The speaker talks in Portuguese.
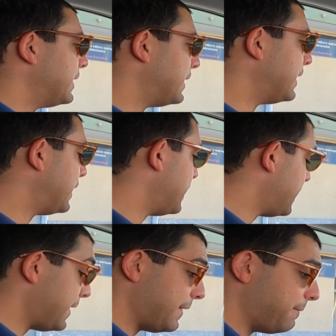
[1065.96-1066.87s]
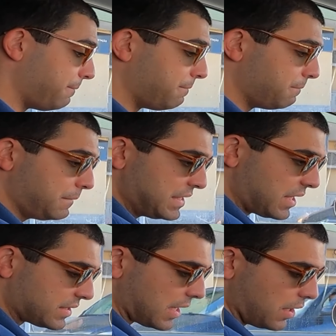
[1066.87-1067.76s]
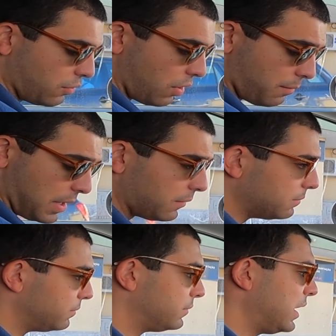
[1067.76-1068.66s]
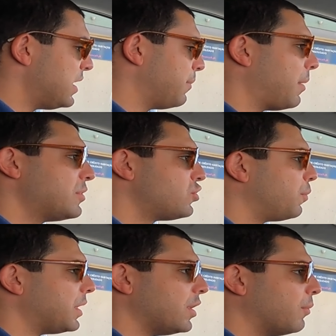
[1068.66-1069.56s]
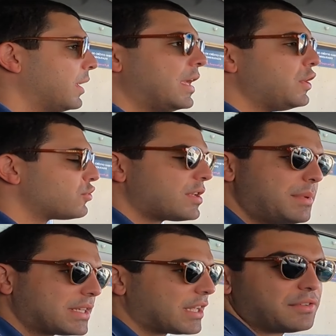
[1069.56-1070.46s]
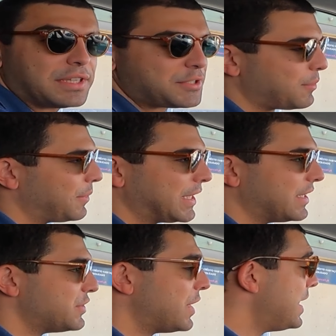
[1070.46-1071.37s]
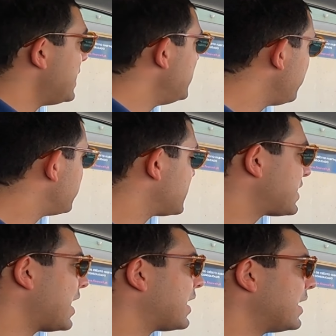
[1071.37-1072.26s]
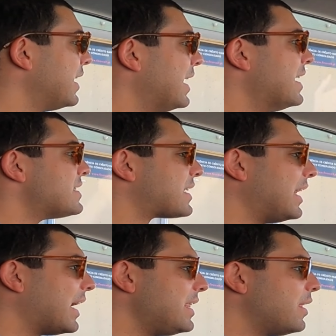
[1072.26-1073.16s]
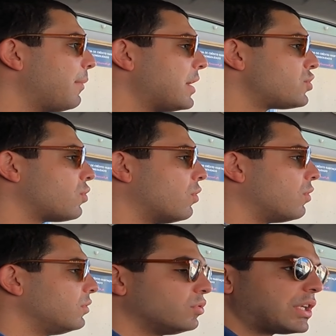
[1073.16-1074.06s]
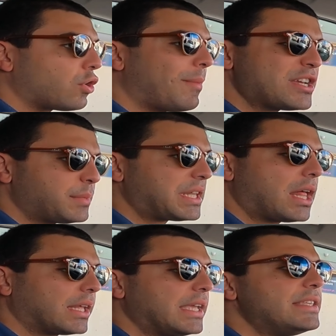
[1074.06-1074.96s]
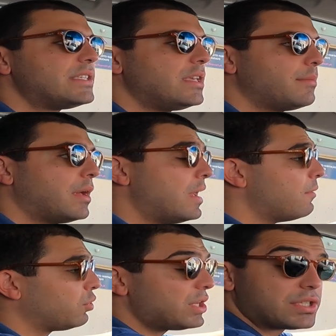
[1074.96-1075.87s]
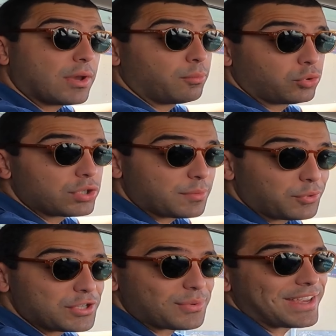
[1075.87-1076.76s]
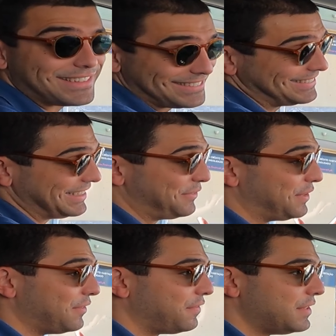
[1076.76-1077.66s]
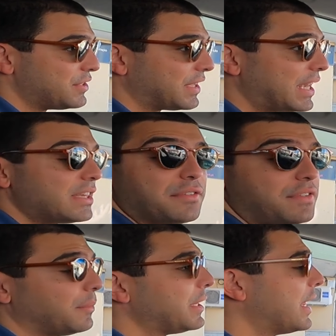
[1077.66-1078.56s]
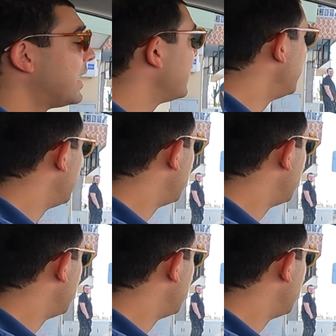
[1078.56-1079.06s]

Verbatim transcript: Uh, mas lá está, é o normal. Ia mas surpreendeu-me. Eu sabia que já devia ter experimentado isto. E digo este carro, eh, se calhar ainda mais com, não sei, com mais material aqui em cima, porque isto é um motor japonês, não é? Enfim, isto grita fiabilidade.